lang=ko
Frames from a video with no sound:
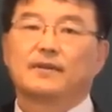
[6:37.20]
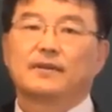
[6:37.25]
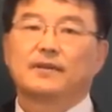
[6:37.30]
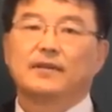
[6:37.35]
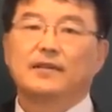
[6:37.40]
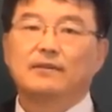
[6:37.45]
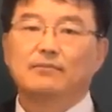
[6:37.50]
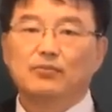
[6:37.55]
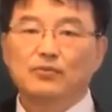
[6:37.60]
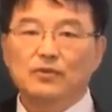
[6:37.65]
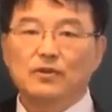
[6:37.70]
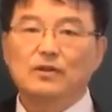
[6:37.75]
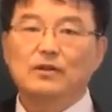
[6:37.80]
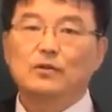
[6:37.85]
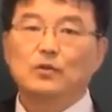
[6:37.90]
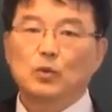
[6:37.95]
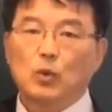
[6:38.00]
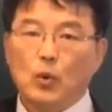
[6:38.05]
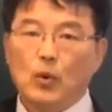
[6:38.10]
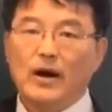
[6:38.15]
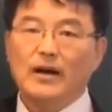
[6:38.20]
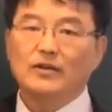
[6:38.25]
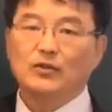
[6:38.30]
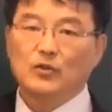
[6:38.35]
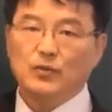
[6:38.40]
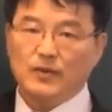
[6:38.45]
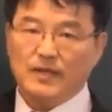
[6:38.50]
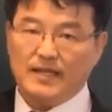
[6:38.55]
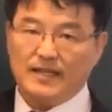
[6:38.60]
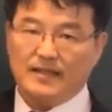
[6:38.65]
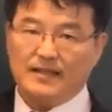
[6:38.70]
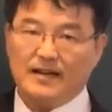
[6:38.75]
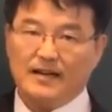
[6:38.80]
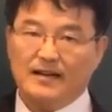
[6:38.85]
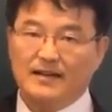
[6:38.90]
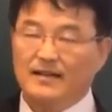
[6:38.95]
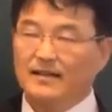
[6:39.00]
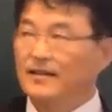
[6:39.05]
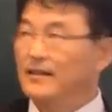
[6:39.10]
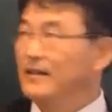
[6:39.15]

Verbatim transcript: 기분을 좋아할 수는 있다.